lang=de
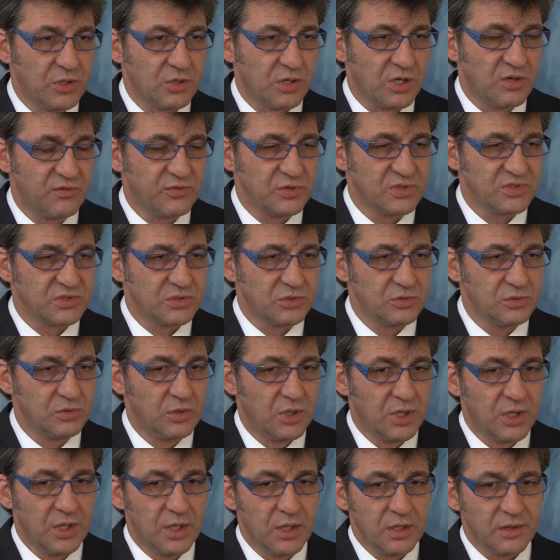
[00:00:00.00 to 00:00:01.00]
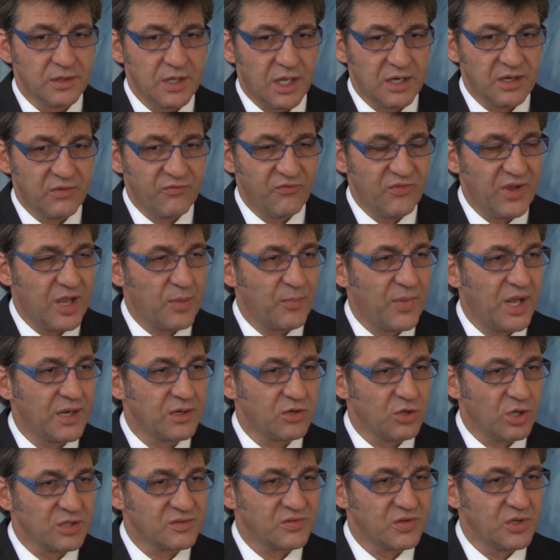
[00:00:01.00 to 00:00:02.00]
auch auf uns zu, dann wäre
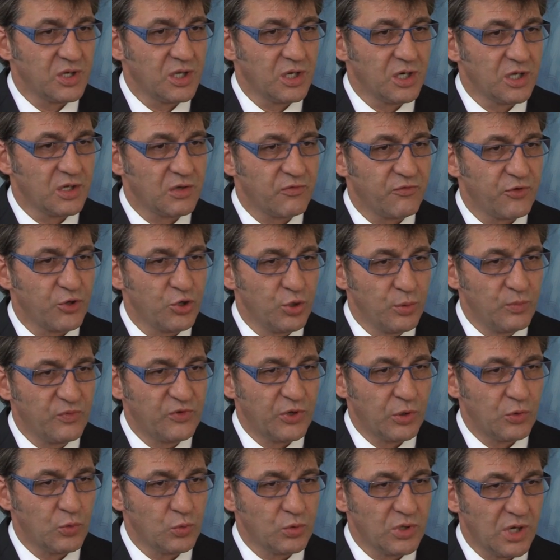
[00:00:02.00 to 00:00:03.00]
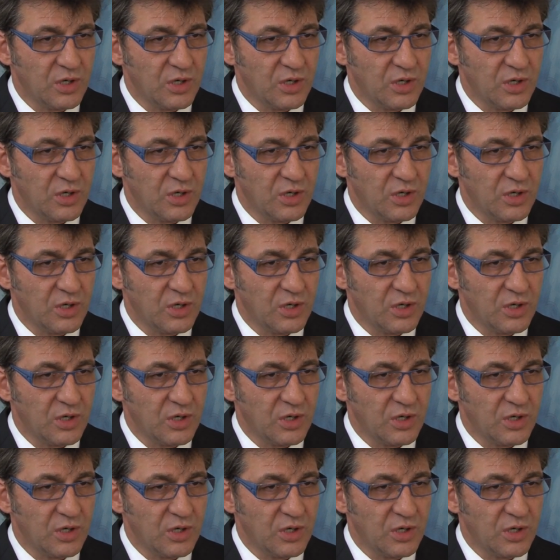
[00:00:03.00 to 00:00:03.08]
man dort sicherlich vernünftig gut